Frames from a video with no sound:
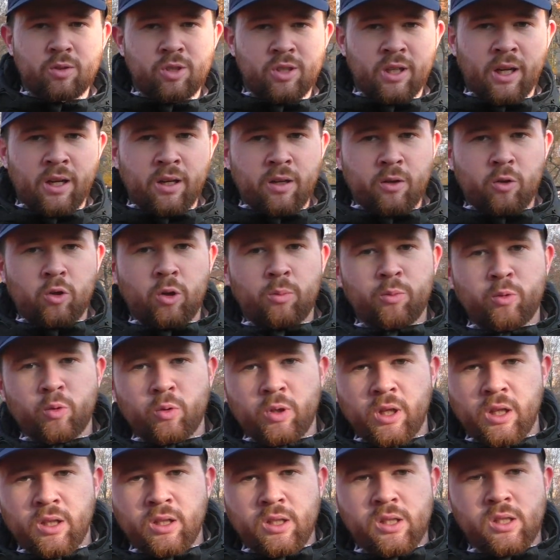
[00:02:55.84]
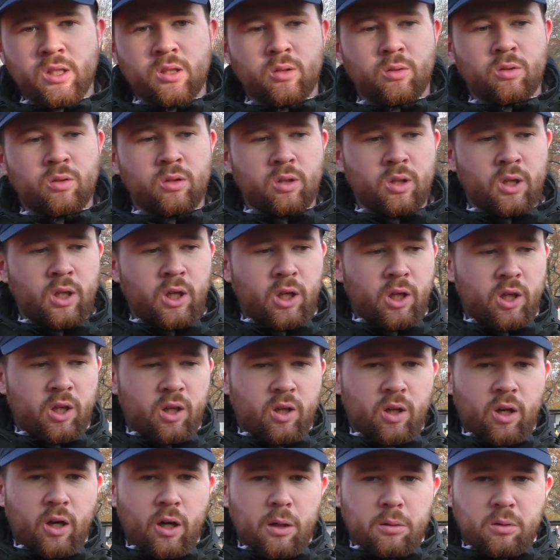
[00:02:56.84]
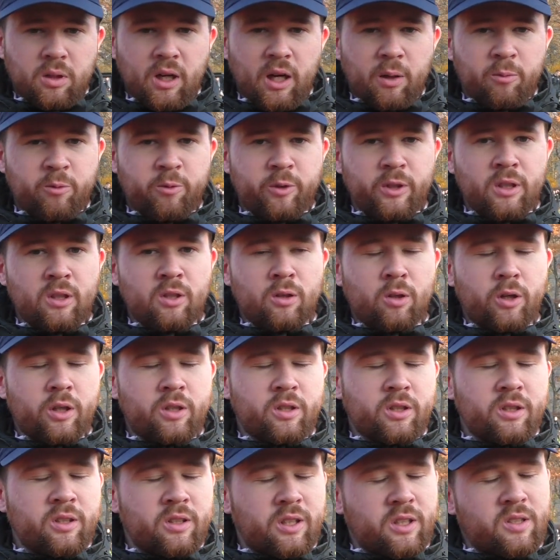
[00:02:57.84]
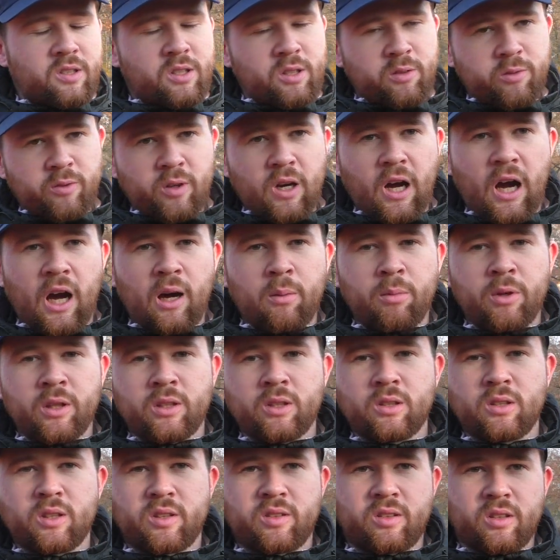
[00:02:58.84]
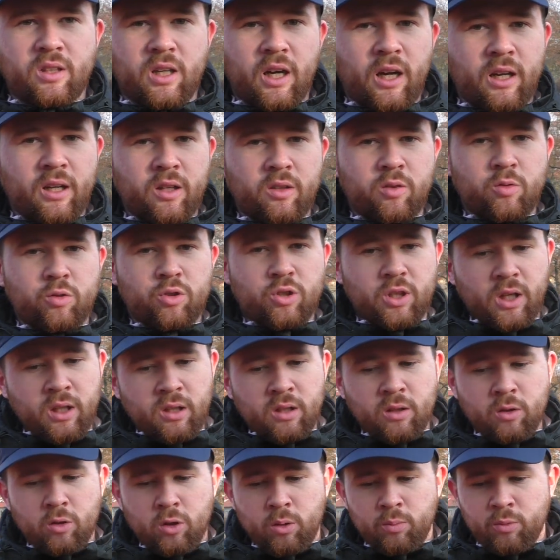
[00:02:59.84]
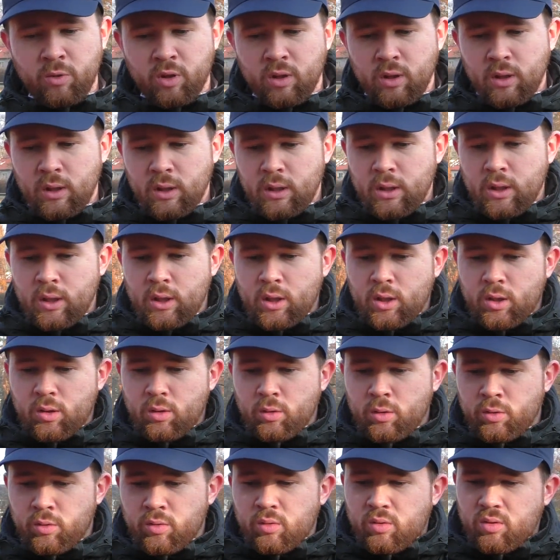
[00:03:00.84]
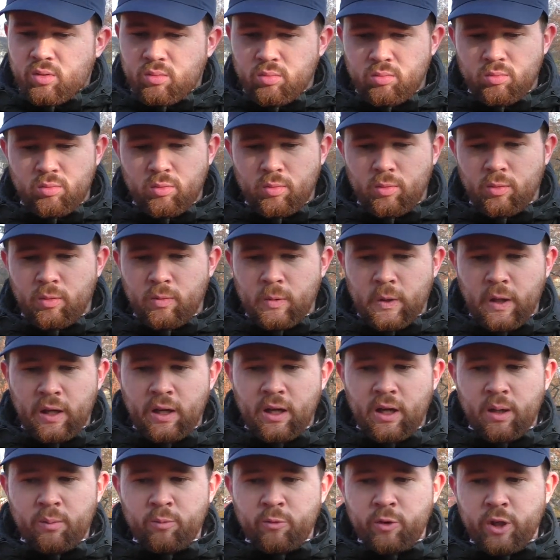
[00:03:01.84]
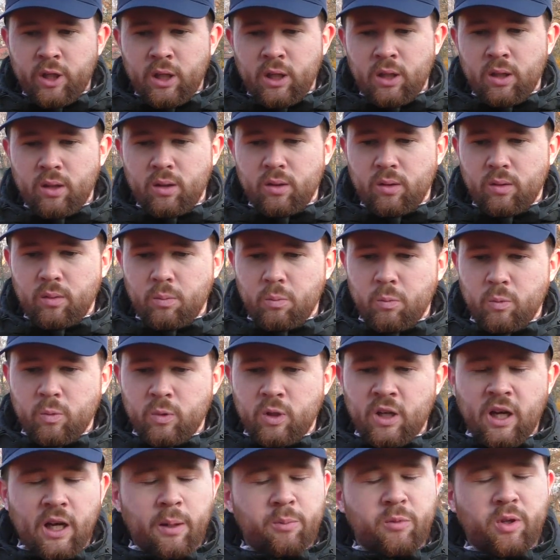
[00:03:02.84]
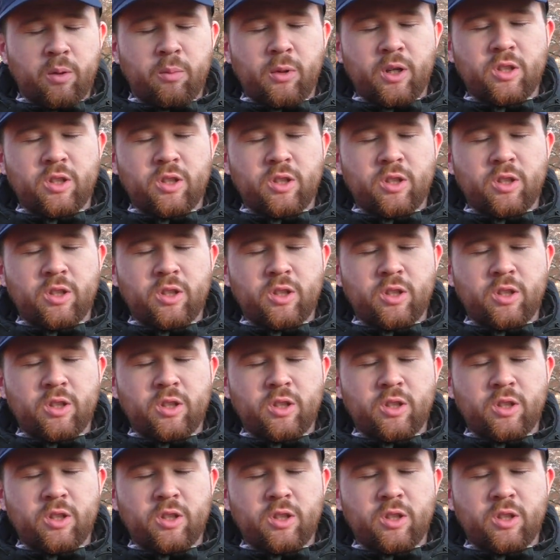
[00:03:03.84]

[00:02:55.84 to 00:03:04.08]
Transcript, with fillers: zustande kommt oder nicht. Und da haben viele Leute intensiv gearbeitet, dass ein Kader zustande kommt. Und dann haben wir innerhalb der